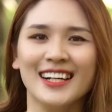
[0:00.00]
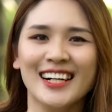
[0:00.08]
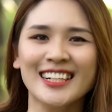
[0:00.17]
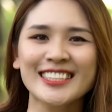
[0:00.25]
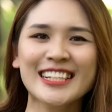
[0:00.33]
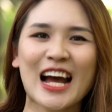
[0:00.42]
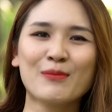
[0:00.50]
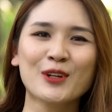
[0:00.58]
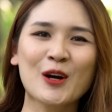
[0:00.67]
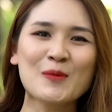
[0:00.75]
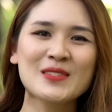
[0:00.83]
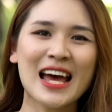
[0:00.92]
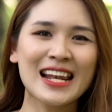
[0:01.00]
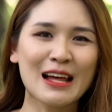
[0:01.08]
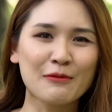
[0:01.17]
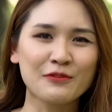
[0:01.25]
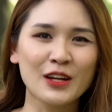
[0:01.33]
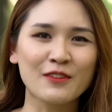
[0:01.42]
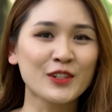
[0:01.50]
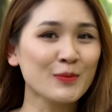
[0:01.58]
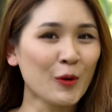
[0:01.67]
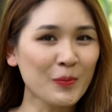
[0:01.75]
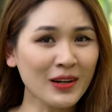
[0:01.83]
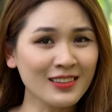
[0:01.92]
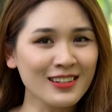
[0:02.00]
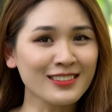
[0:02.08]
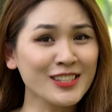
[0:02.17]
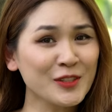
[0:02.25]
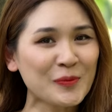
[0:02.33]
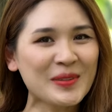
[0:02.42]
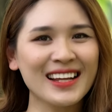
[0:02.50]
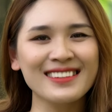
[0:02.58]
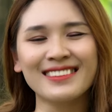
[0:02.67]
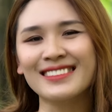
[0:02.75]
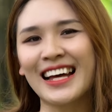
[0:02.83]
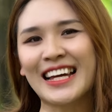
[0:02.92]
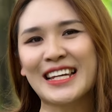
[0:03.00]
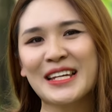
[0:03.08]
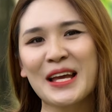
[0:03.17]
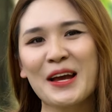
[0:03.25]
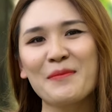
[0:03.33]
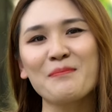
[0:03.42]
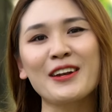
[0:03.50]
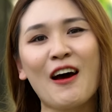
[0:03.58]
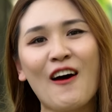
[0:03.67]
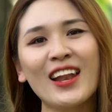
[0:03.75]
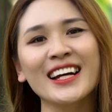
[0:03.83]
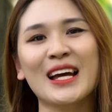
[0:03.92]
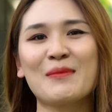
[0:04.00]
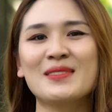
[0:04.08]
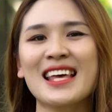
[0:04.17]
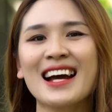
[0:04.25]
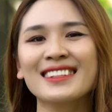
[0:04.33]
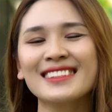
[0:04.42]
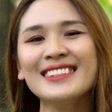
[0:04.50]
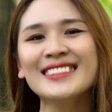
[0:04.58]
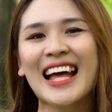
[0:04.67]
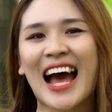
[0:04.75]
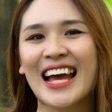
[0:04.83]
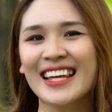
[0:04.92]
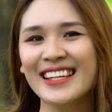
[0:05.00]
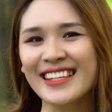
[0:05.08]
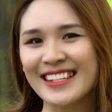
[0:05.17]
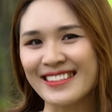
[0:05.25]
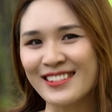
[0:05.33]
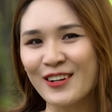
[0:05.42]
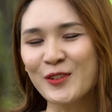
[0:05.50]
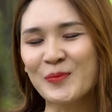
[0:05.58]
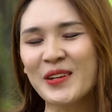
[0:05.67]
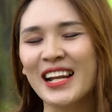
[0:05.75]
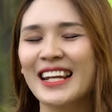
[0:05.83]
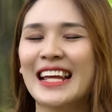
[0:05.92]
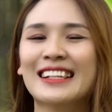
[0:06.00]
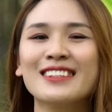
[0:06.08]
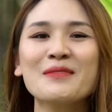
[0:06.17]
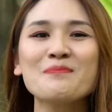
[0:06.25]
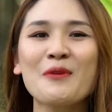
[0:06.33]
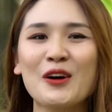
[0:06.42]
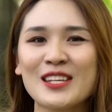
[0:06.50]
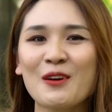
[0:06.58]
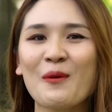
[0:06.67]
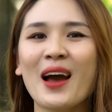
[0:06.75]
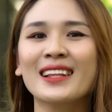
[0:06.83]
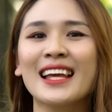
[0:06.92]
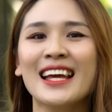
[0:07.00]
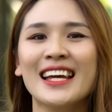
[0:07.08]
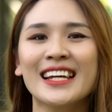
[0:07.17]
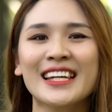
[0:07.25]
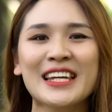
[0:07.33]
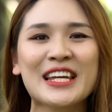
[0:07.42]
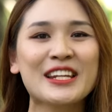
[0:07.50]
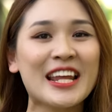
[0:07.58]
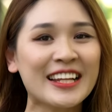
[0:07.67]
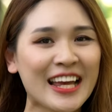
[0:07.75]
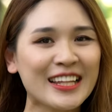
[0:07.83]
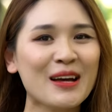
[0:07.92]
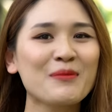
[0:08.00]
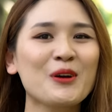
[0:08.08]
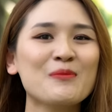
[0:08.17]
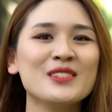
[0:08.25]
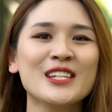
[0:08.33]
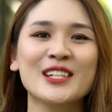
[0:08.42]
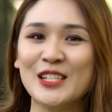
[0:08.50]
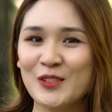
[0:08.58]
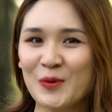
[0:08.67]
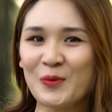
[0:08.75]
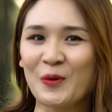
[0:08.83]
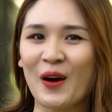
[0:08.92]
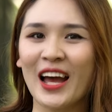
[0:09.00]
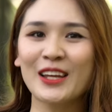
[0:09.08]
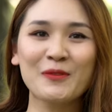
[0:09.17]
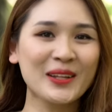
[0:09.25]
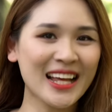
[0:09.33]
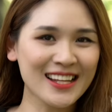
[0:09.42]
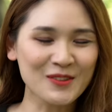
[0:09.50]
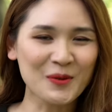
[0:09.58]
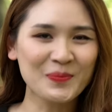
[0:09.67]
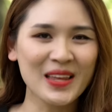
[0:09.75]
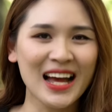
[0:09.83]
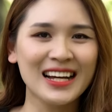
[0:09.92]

hơn cả một không gian làm việc với bốn bức tường như chúng ta thường thấy mà đó là cảm giác thư thái nghỉ dưỡng cũng như là đánh thức mọi giác quan khi đến cái thăm công trình kiến trúc của anh Nguyễn Anh Dũng